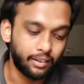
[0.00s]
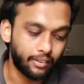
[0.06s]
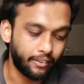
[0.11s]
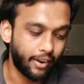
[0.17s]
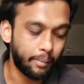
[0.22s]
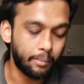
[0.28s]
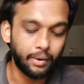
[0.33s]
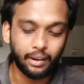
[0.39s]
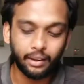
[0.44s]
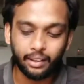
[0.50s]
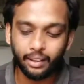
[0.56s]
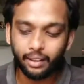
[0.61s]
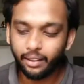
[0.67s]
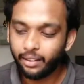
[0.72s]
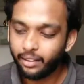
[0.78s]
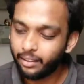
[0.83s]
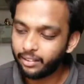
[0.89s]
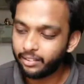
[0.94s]
रैप करके
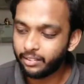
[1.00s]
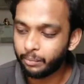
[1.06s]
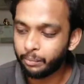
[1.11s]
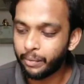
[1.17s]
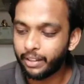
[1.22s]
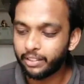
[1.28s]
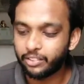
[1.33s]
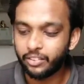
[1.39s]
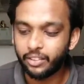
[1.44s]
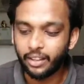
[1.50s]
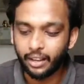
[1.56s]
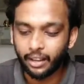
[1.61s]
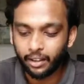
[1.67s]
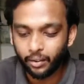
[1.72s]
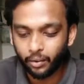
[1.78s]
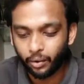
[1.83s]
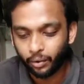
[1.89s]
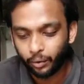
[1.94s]
बेच दिया
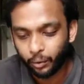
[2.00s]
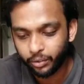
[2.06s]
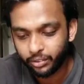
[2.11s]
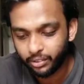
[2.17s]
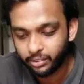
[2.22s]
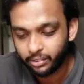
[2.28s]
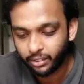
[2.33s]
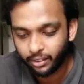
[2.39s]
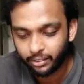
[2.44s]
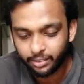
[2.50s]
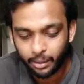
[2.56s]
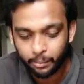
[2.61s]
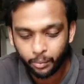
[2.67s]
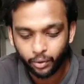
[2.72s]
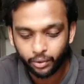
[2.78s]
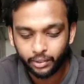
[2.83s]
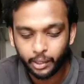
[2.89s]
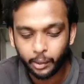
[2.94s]
है और कुछ इस तरह से
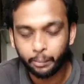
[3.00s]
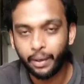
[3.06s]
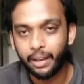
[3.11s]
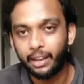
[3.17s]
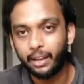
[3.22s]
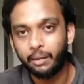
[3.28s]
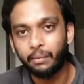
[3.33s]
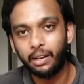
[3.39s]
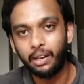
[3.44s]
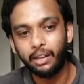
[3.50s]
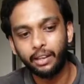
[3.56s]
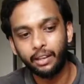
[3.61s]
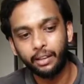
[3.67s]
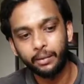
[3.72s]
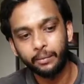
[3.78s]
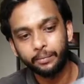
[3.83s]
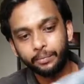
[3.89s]
आपको अंदर पैकिंग मिलेगी